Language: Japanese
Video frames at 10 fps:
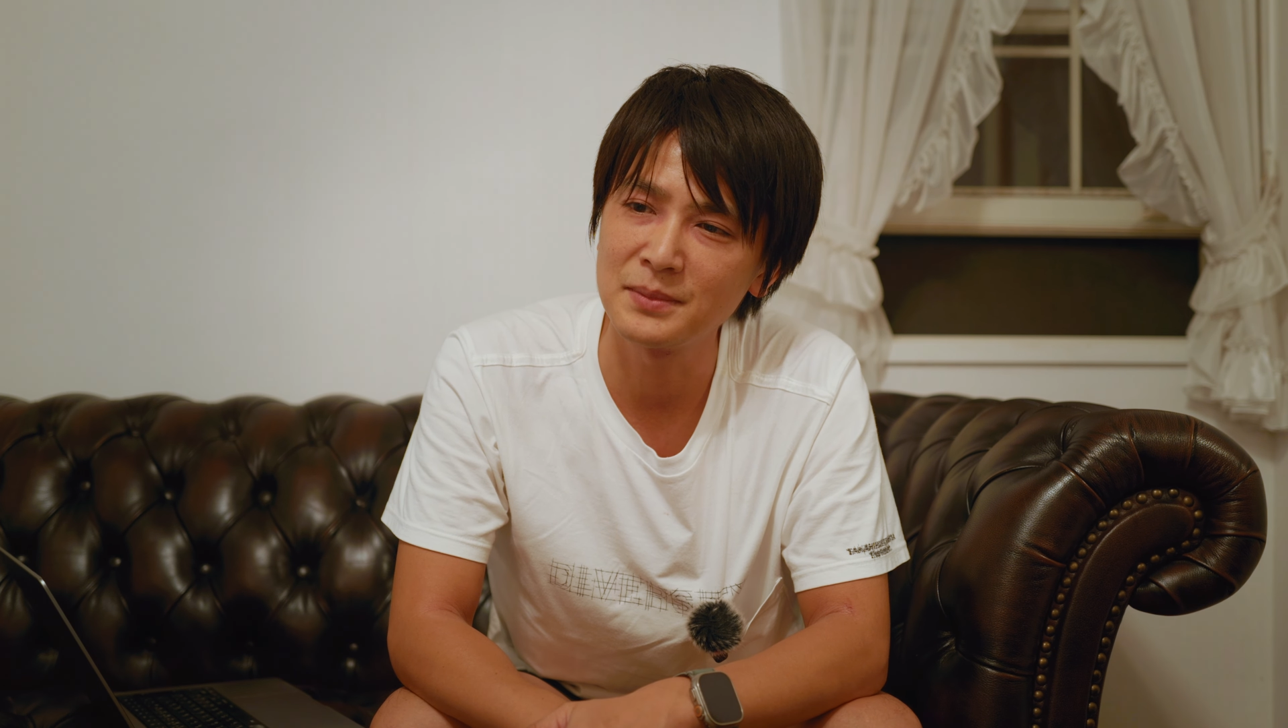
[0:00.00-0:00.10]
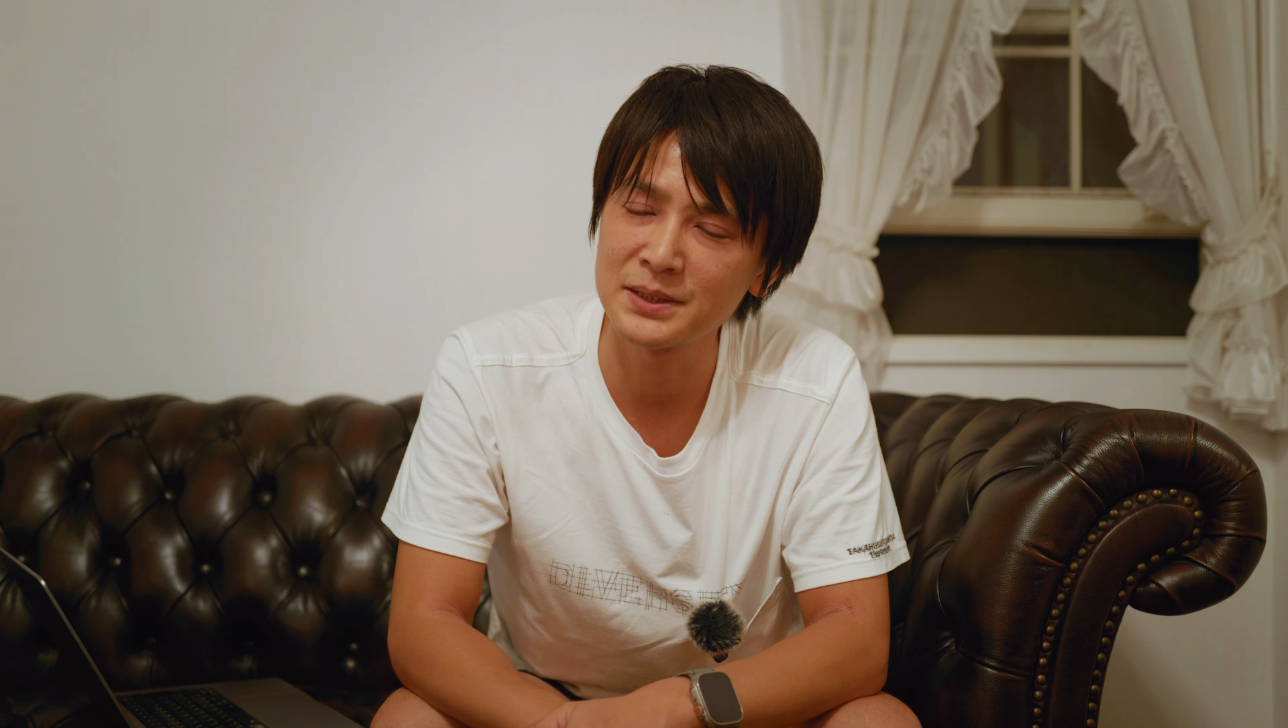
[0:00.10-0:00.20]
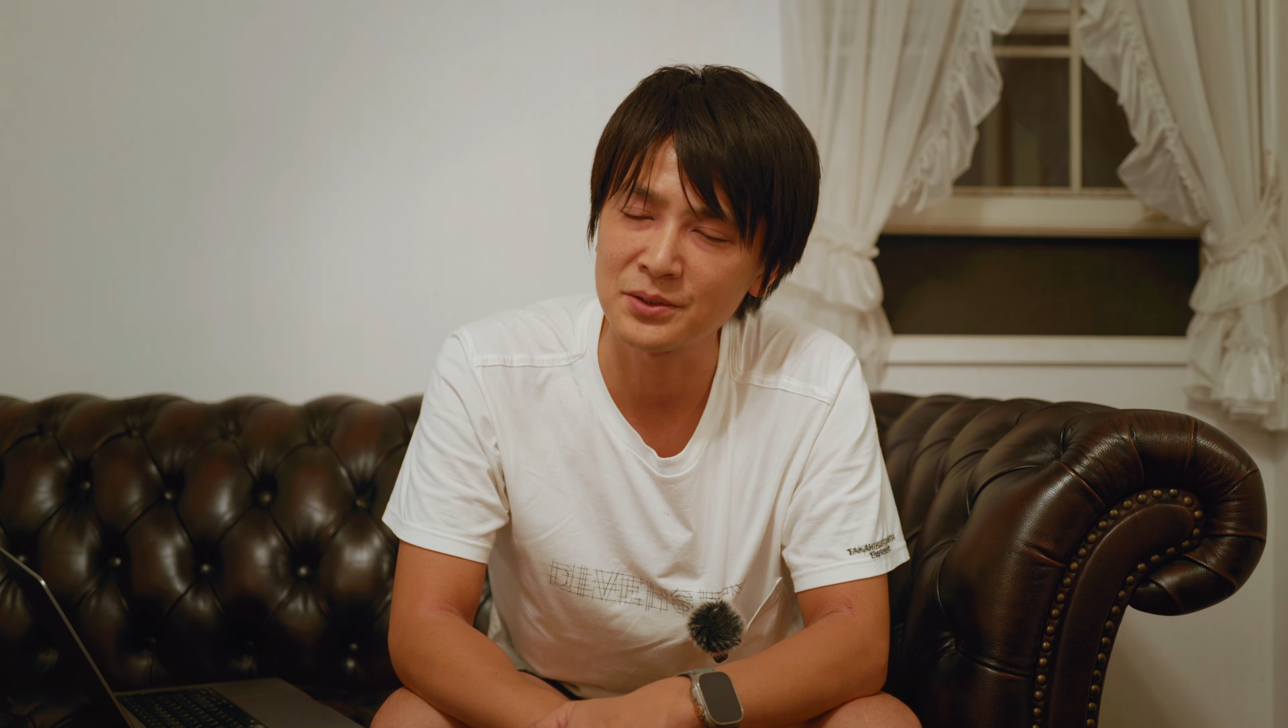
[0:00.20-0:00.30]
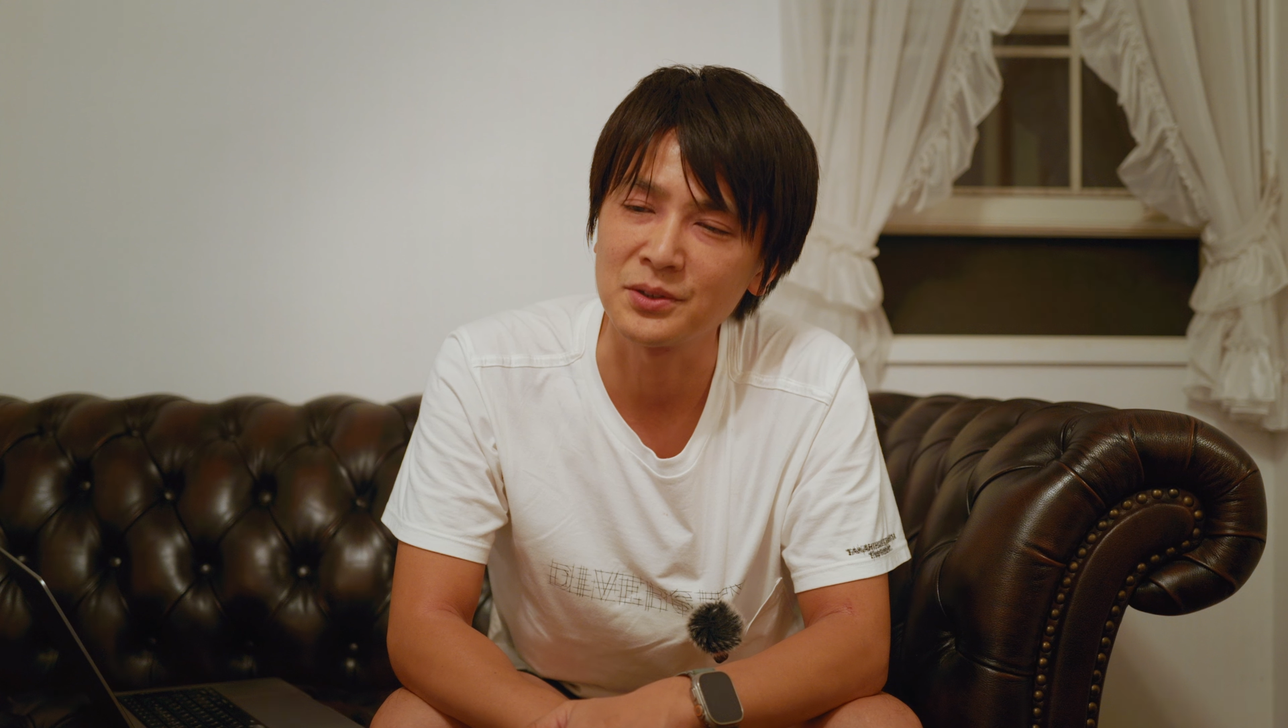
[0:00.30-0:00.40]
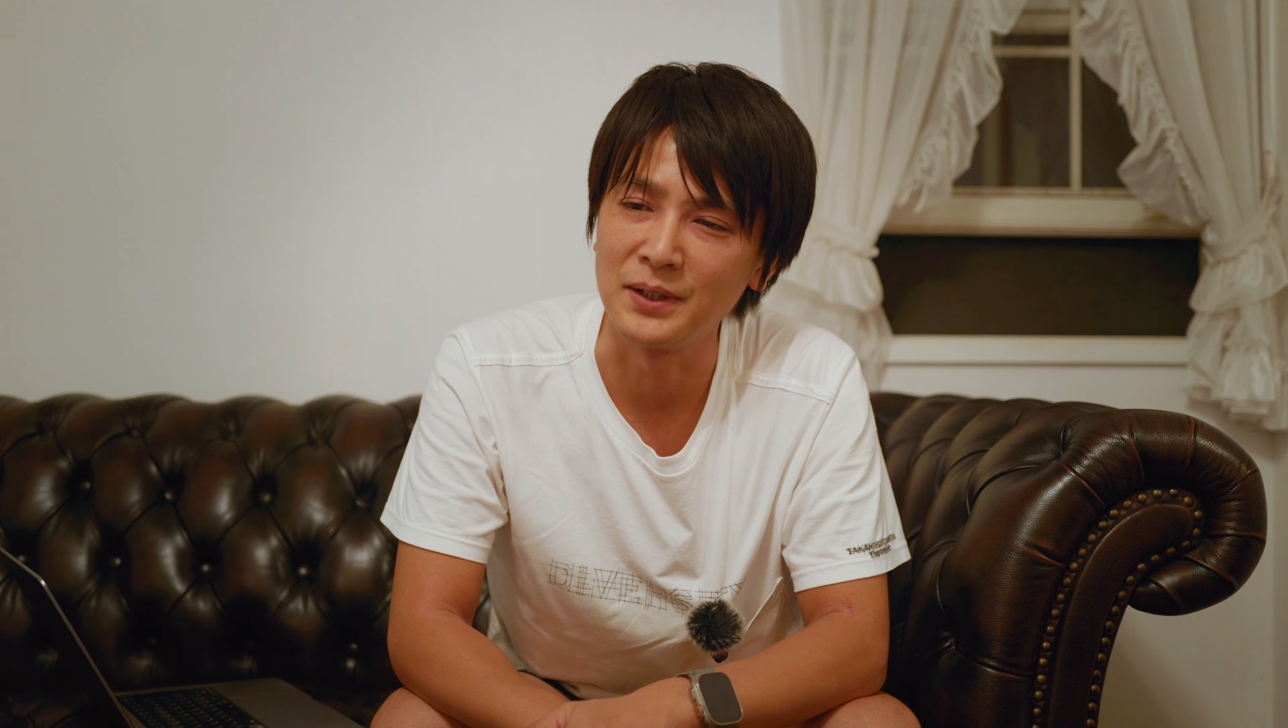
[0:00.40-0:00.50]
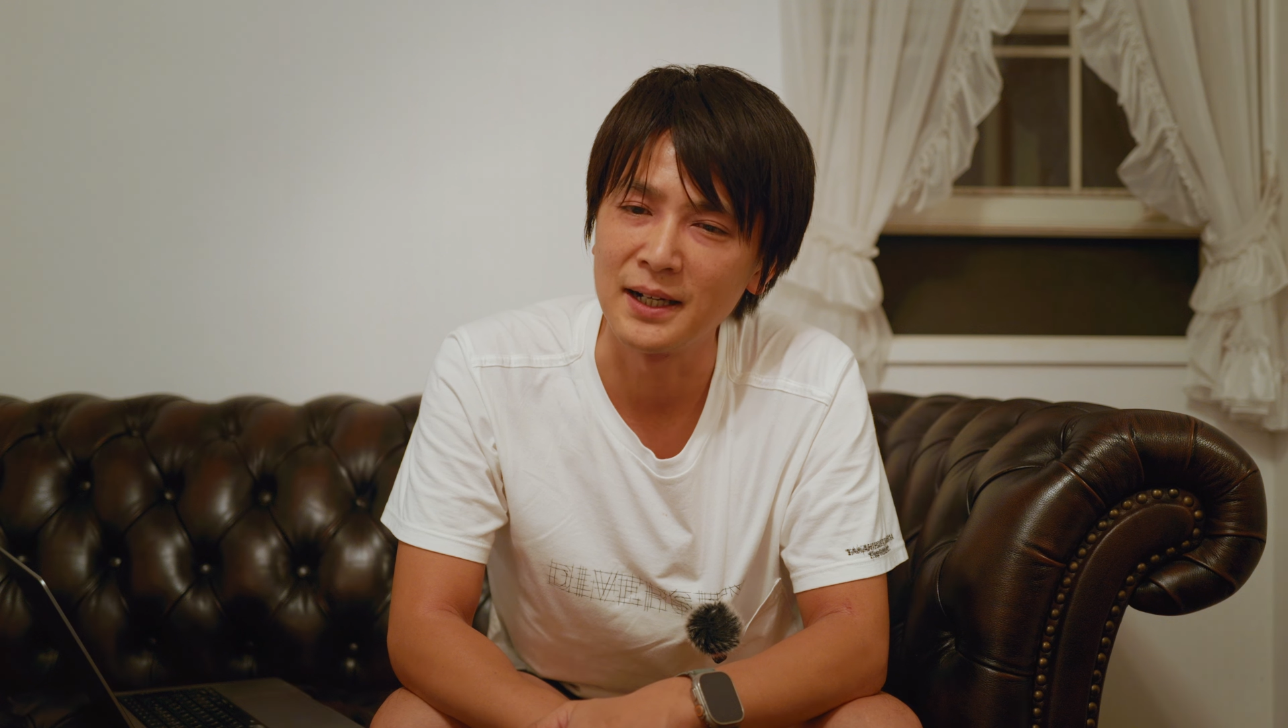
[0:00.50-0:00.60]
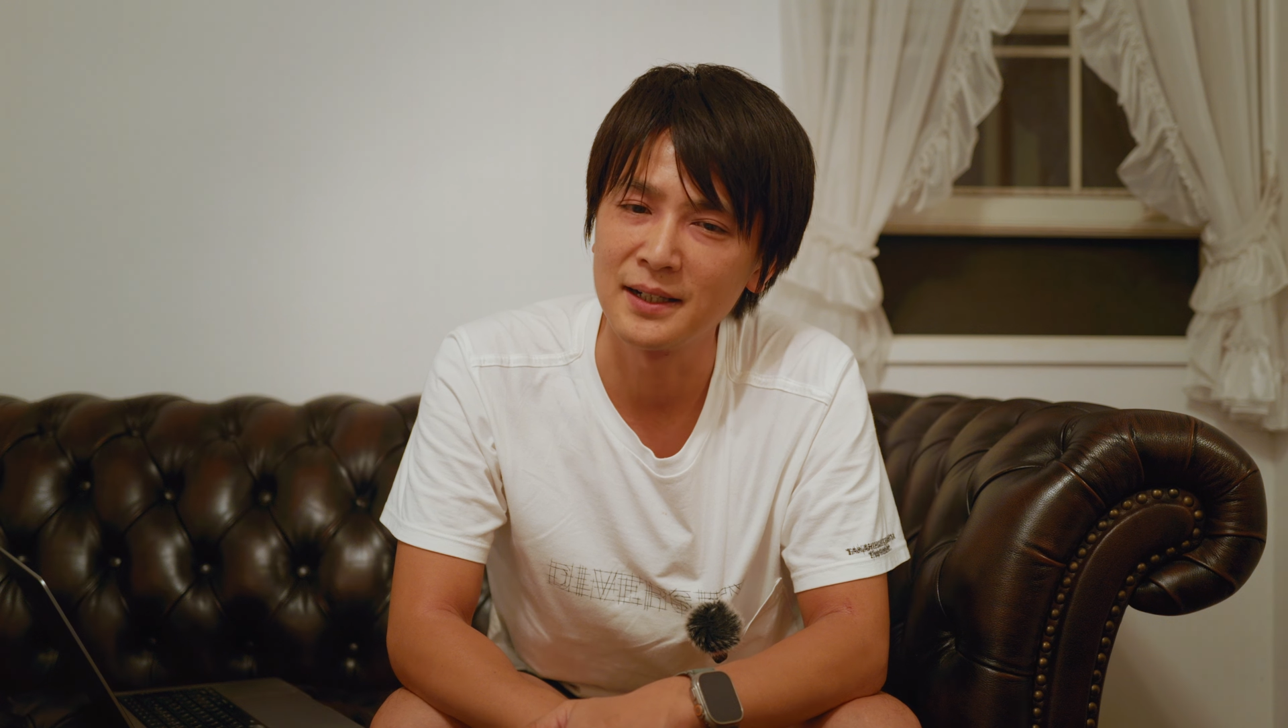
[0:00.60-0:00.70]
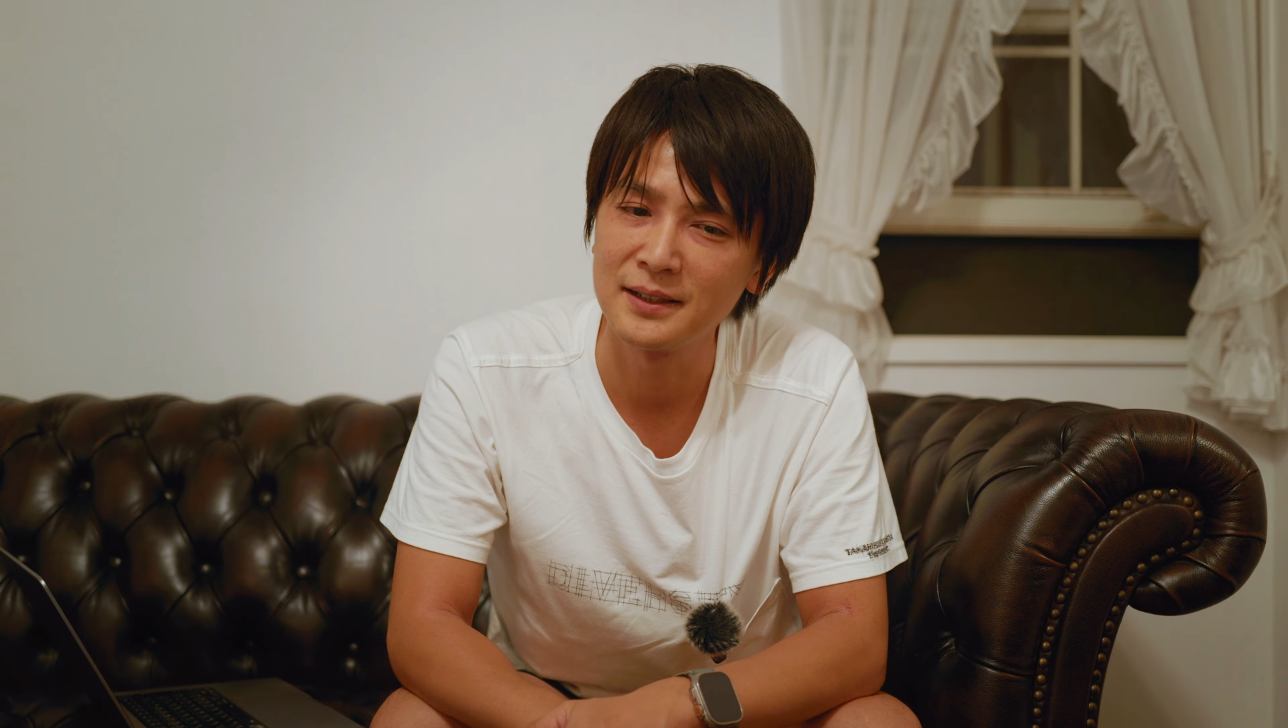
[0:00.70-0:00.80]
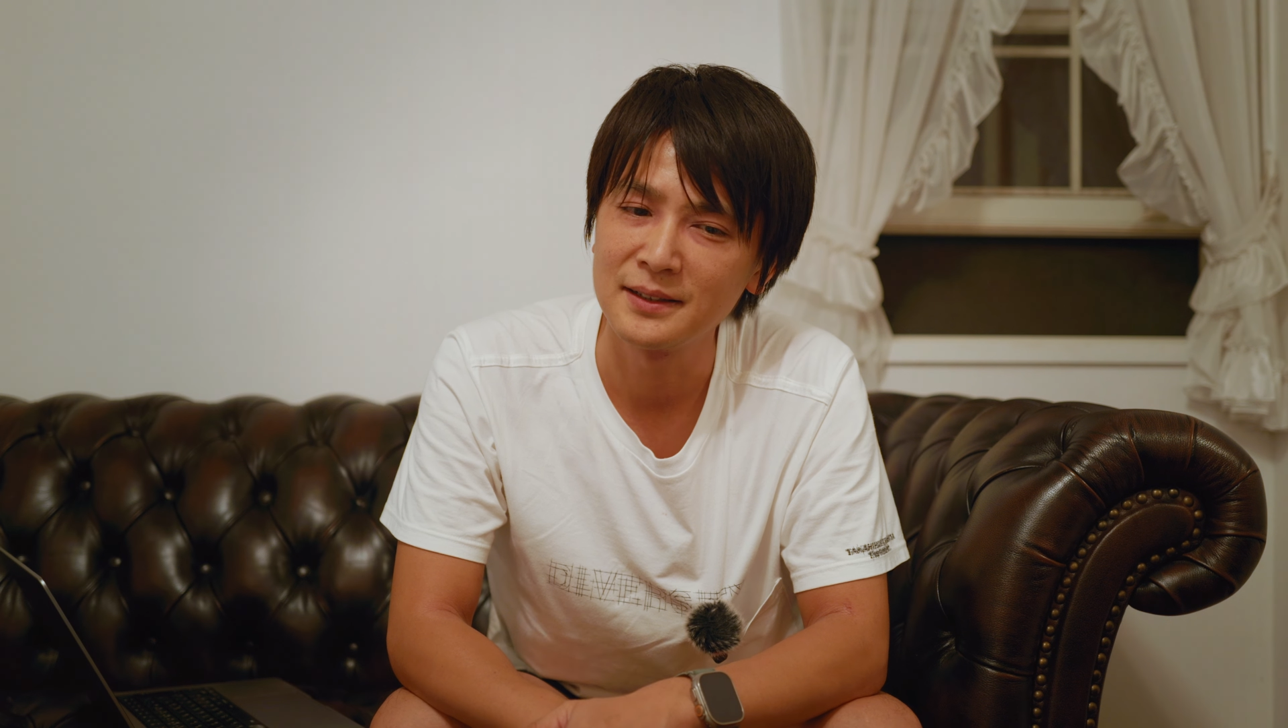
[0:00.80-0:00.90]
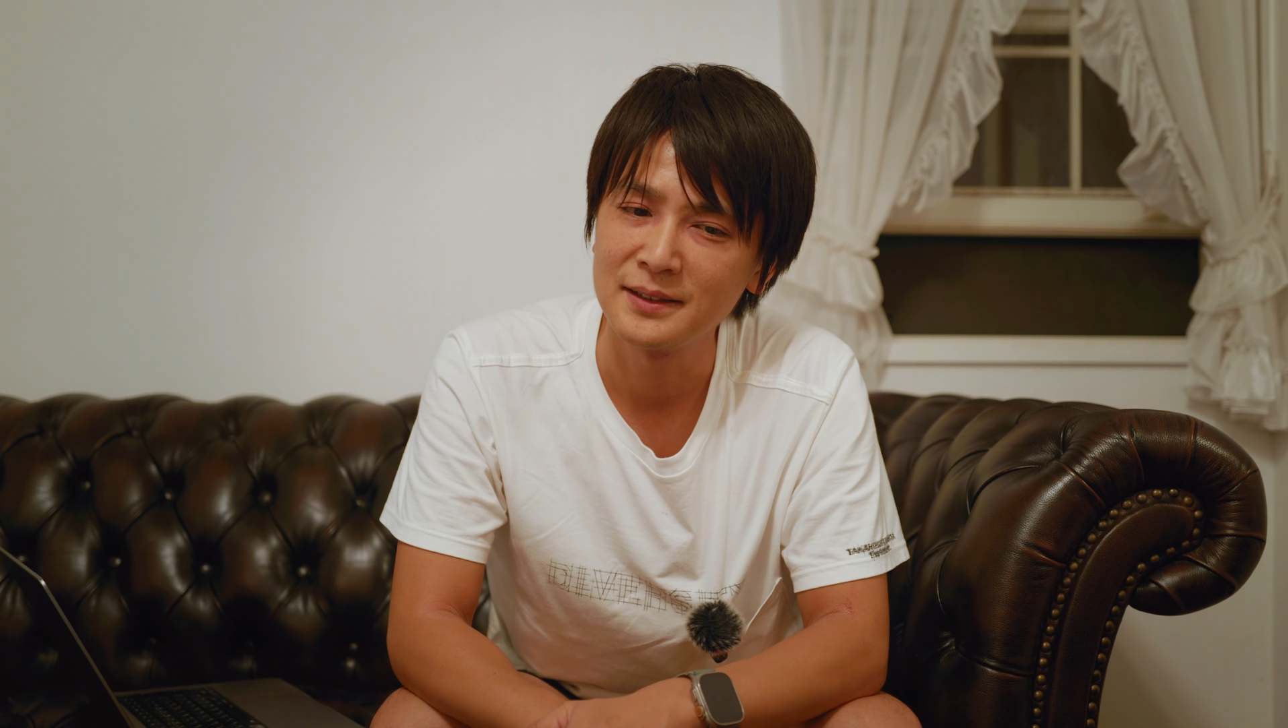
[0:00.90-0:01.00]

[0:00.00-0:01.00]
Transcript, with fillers: まあ、ちょっとは